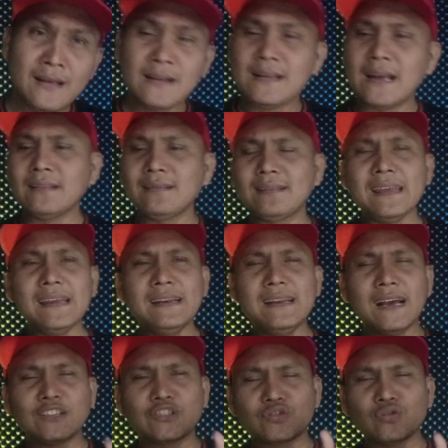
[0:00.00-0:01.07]
Dan
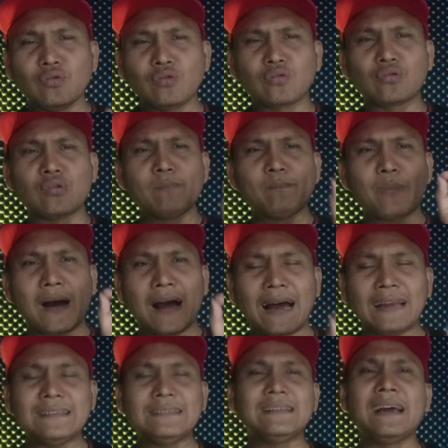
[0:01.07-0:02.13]
tidak cukup
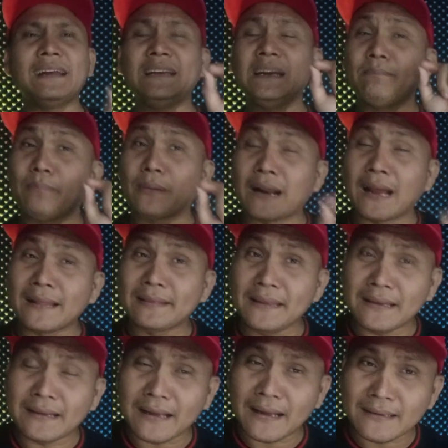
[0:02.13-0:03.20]
hanya
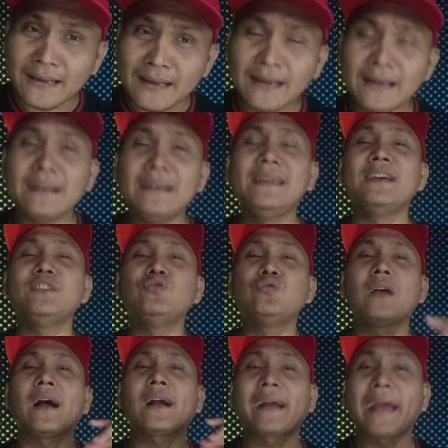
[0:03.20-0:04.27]
diperhatikan, dia
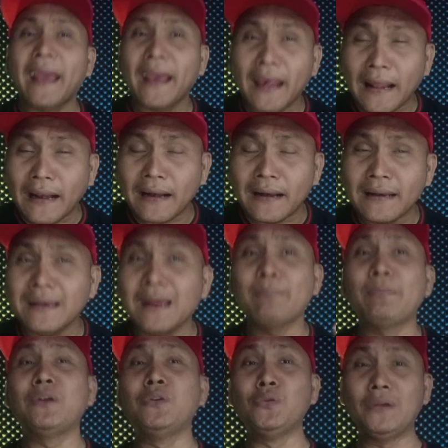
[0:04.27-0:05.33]
juga care, dia
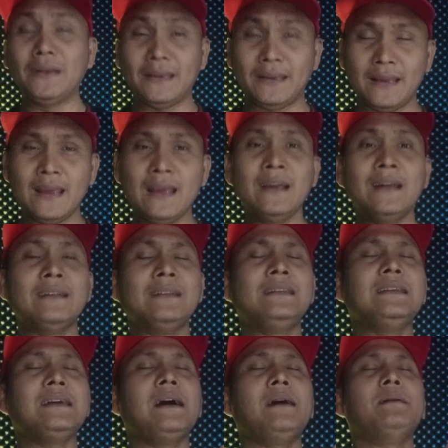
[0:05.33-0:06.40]
peduli.
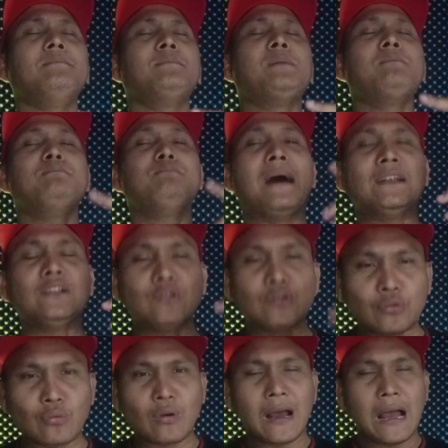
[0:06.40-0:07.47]
Dia
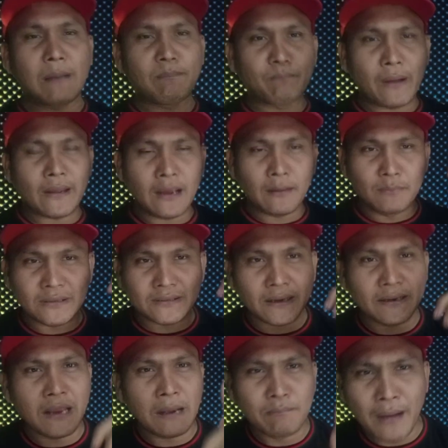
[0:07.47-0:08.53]
membantu apa yang
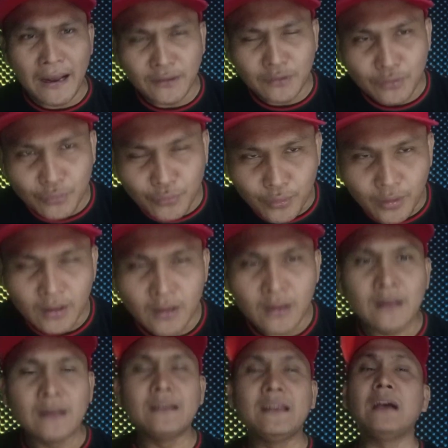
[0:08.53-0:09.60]
bisa dia bantu.
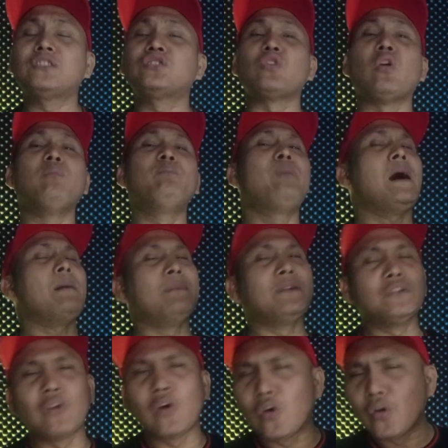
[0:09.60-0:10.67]
Dia coba
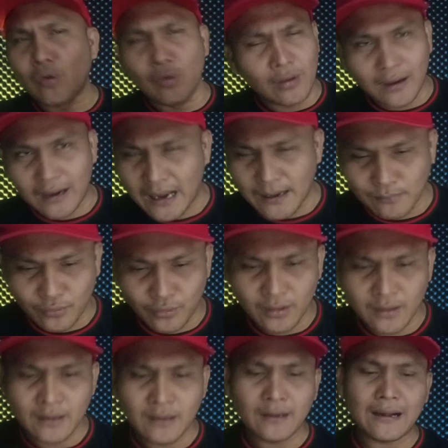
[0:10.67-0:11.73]
menolong kamu
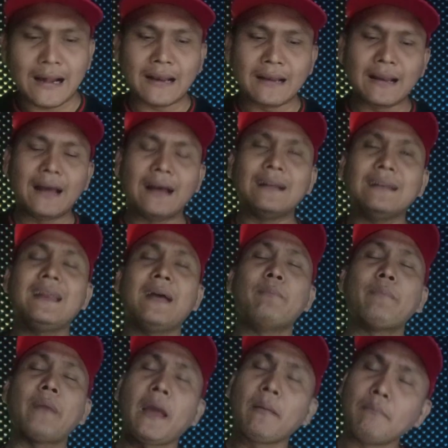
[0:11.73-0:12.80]
karena dia
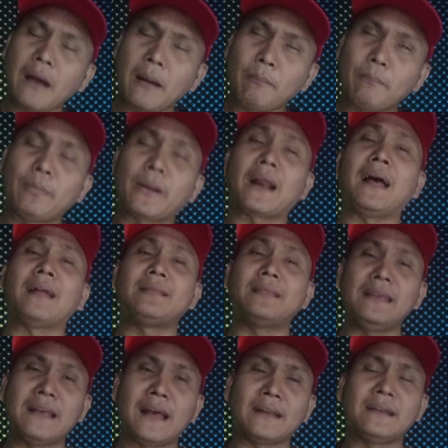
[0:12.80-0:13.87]
memang
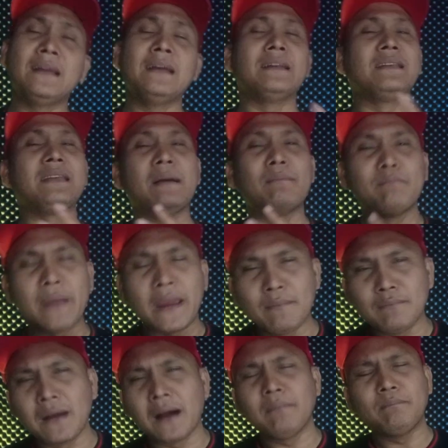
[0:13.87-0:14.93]
perhatian, dia
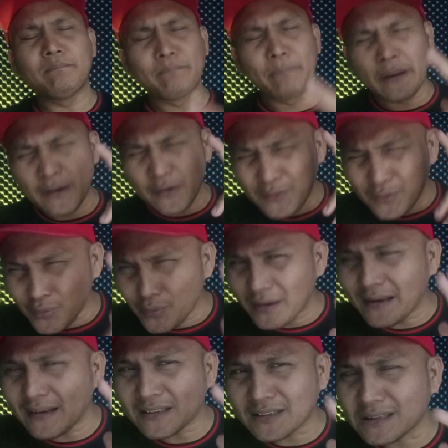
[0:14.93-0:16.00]
memang
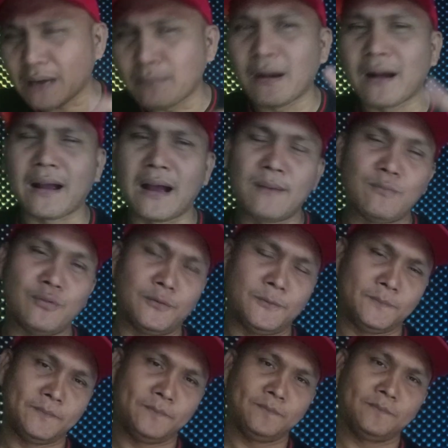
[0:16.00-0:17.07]
peduli sama kamu.
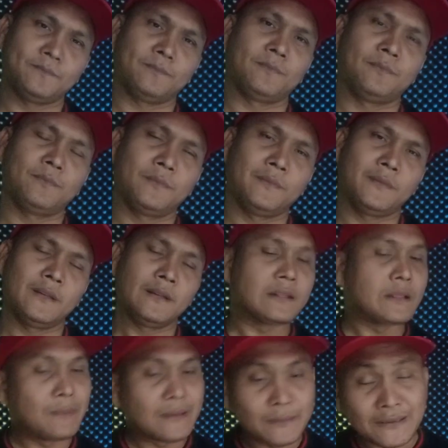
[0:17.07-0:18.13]

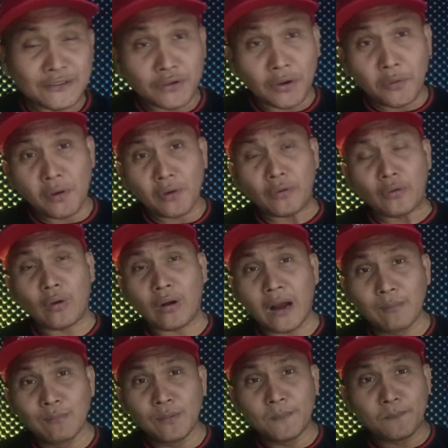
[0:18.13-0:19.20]
Teman-teman cowok, kalau
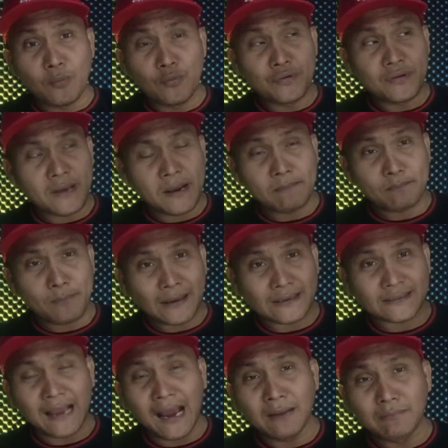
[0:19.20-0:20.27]
kamu punya
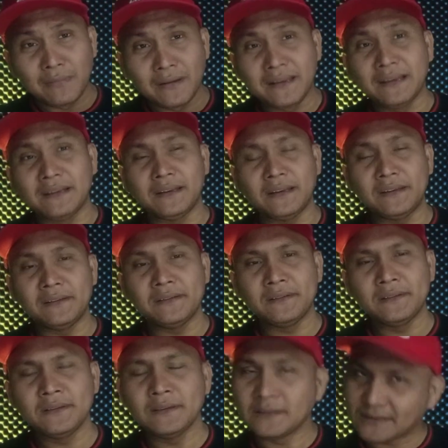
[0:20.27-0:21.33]
pasangan begini,
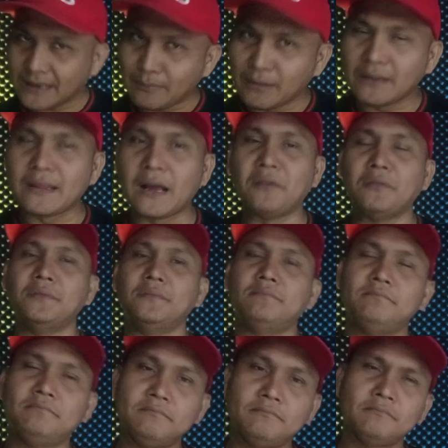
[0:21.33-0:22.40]
saya beritahu,
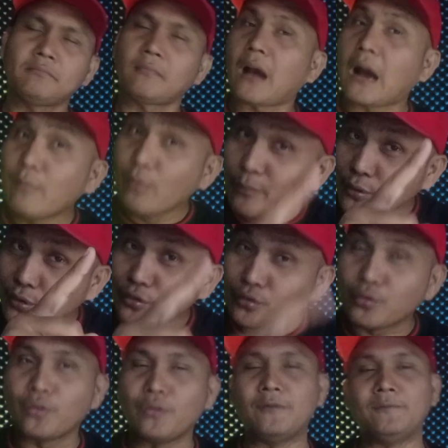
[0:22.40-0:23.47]
kamu
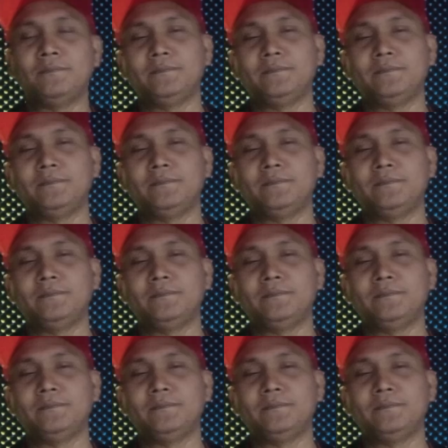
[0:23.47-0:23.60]
beruntung.